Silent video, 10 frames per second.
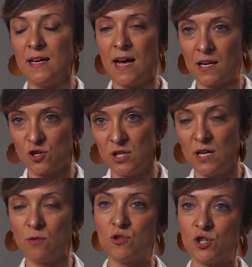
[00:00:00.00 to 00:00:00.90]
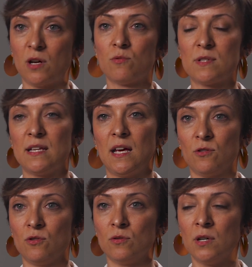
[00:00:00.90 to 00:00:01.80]
e elas não estão
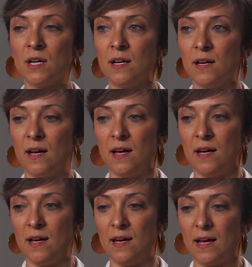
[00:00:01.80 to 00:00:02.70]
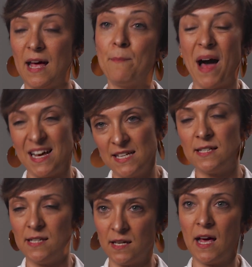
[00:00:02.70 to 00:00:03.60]
sendo, é, aí
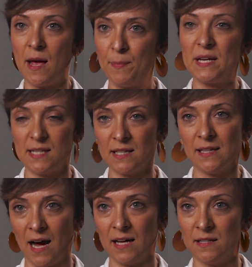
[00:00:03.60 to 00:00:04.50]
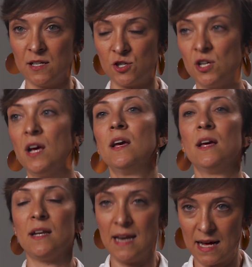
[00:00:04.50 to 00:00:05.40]
sim, representadas
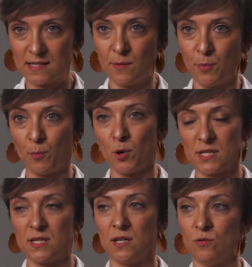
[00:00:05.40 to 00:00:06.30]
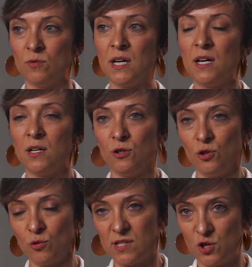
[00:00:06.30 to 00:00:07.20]
nessa proporção
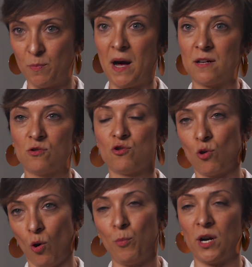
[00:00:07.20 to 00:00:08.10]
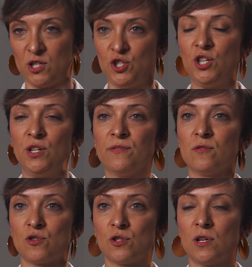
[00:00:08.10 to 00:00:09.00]
nos espaços
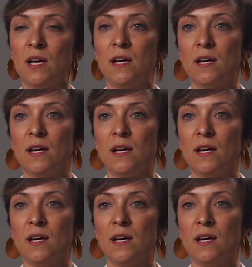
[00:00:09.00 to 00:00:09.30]
corporativos,